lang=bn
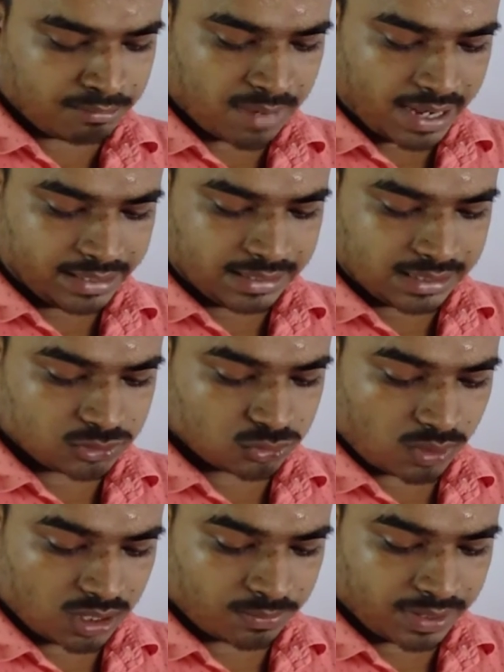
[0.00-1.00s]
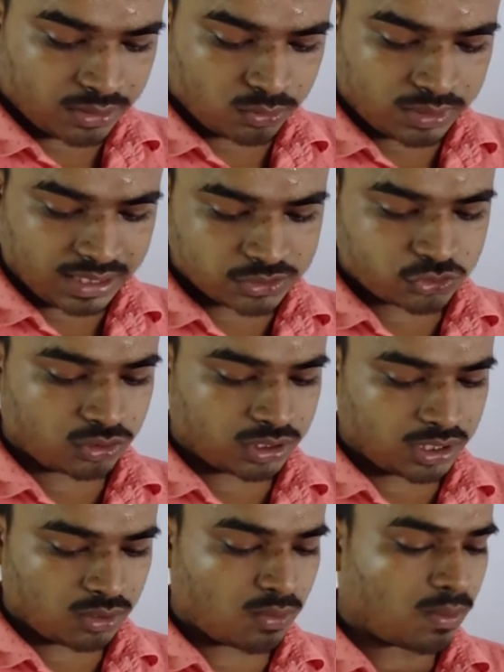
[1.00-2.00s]
মাইনাস ওয়ান বাই রুট এক্স
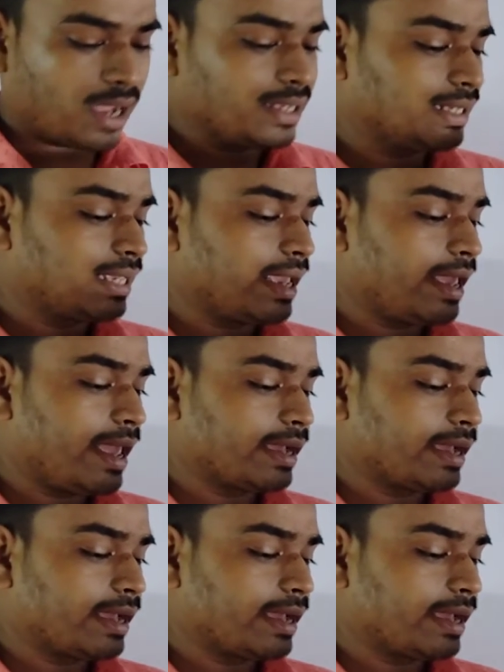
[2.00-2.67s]
হলে ওয়াইকে